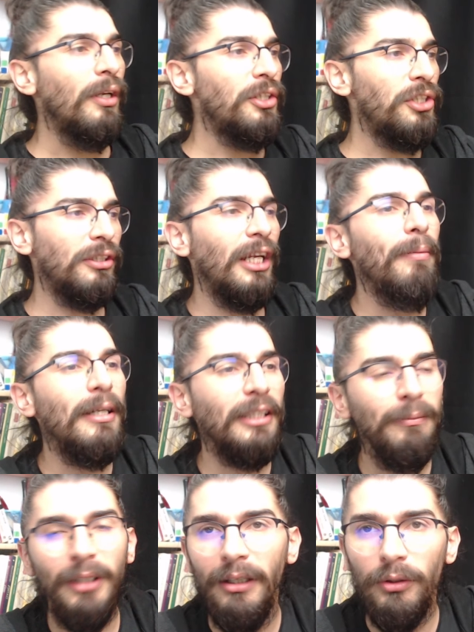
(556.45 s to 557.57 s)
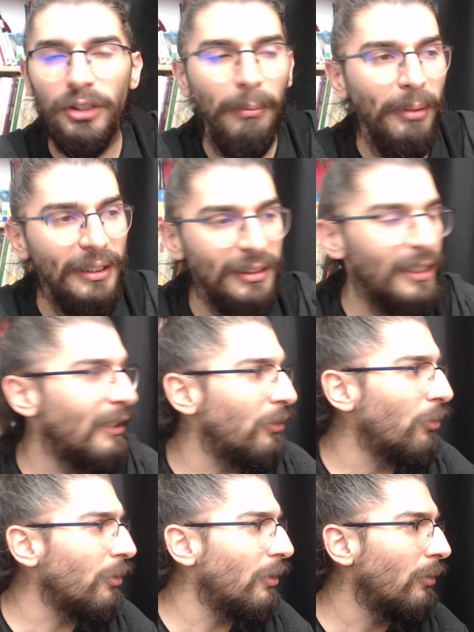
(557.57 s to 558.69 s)
Şıklara baktığımda hocam benzeyen de
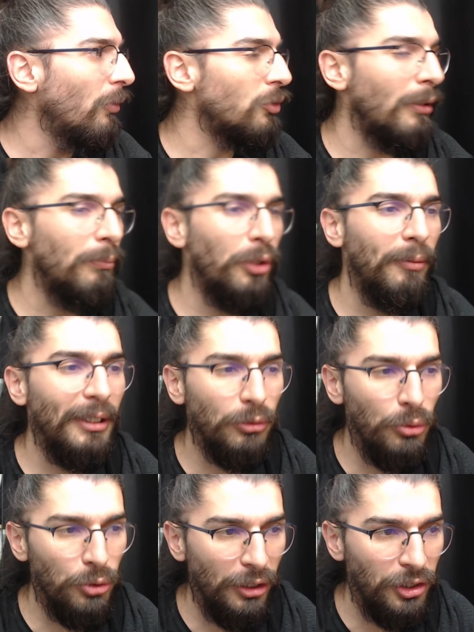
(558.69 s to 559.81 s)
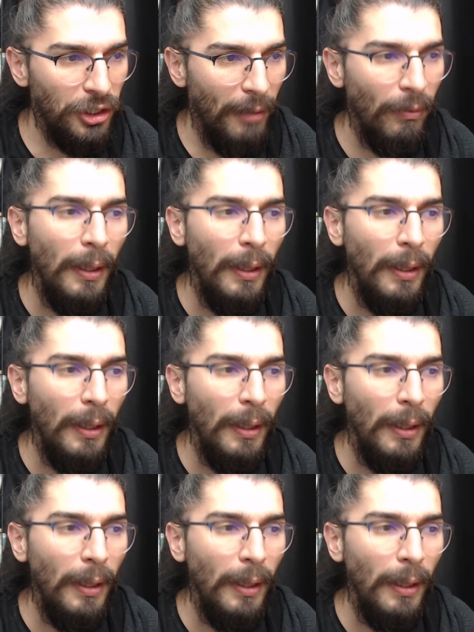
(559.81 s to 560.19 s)
yok. O zaman burayı biraz kurcalayacağım.